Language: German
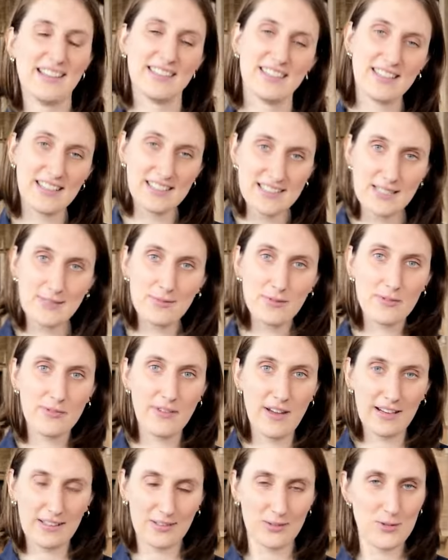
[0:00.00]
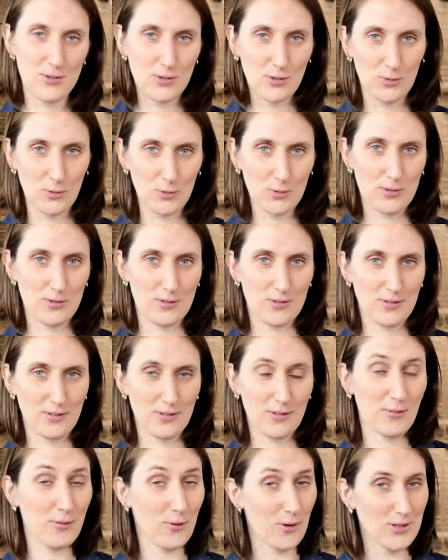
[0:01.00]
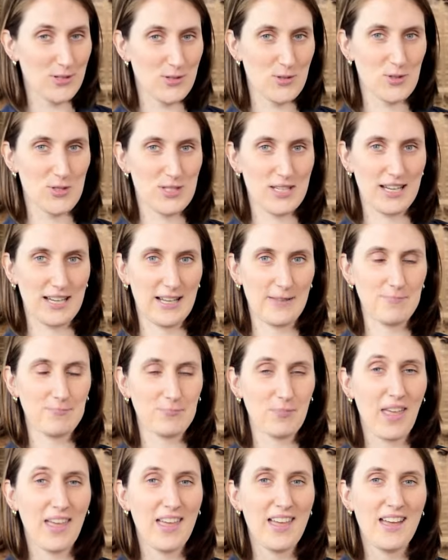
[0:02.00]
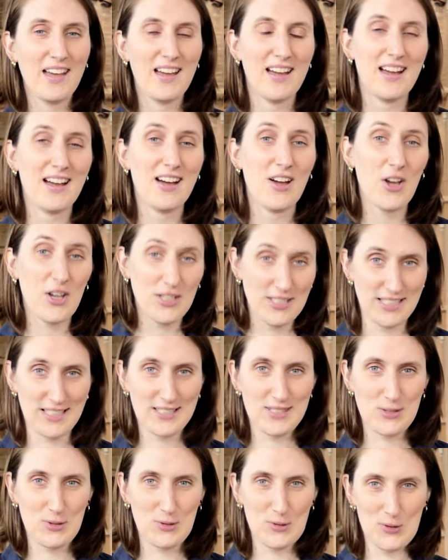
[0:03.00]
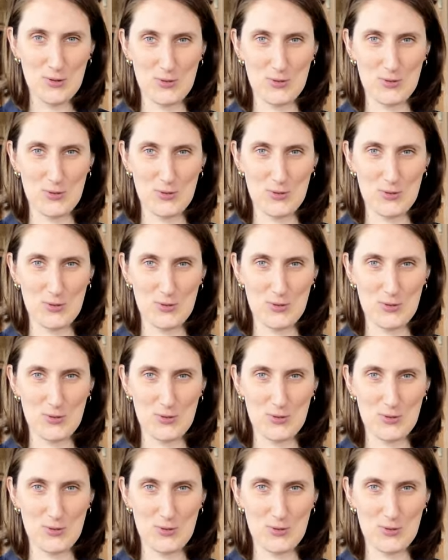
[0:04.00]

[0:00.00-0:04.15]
alternative Fakten zur Kuh vorzustellen, hört jetzt gut